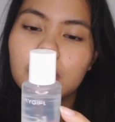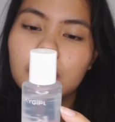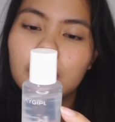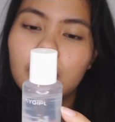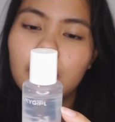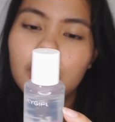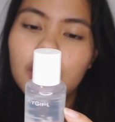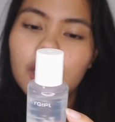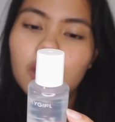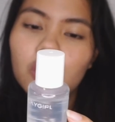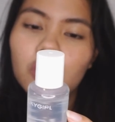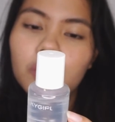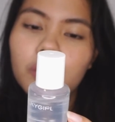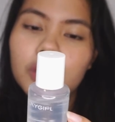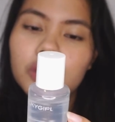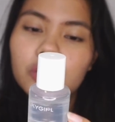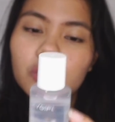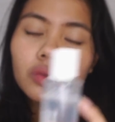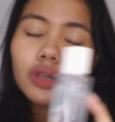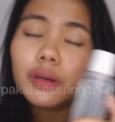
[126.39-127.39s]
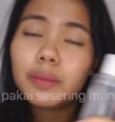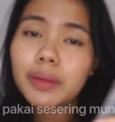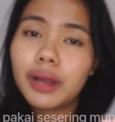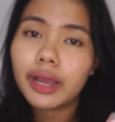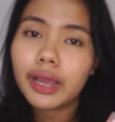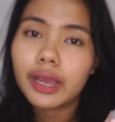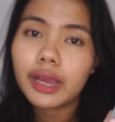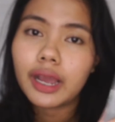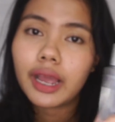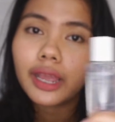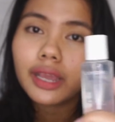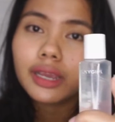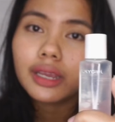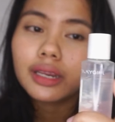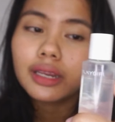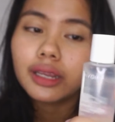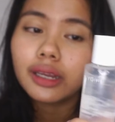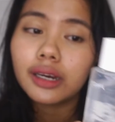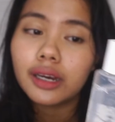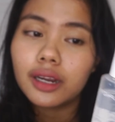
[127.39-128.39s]
kadang lupa juga pakai kayak
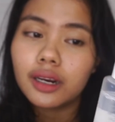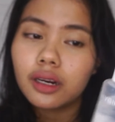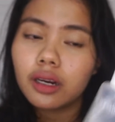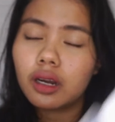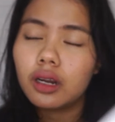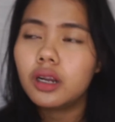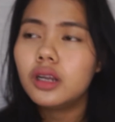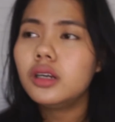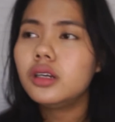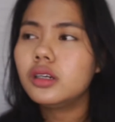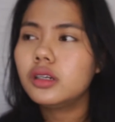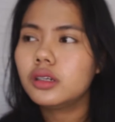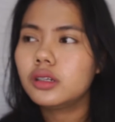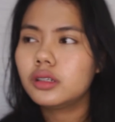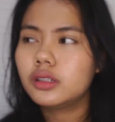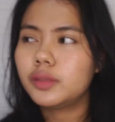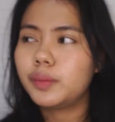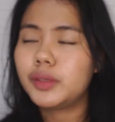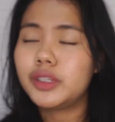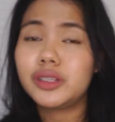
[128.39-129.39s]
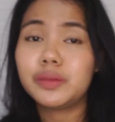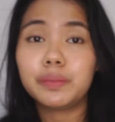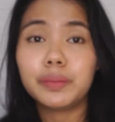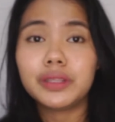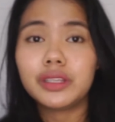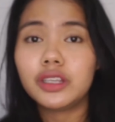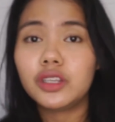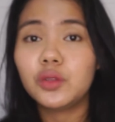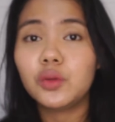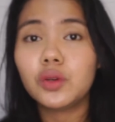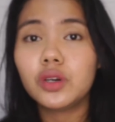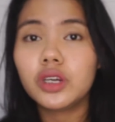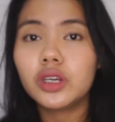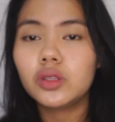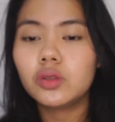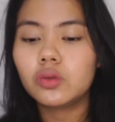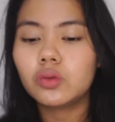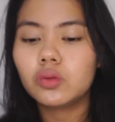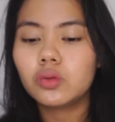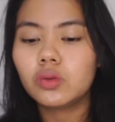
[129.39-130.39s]
gini kan kadang cepet-cepet tidur
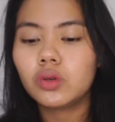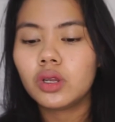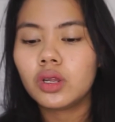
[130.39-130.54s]
gitu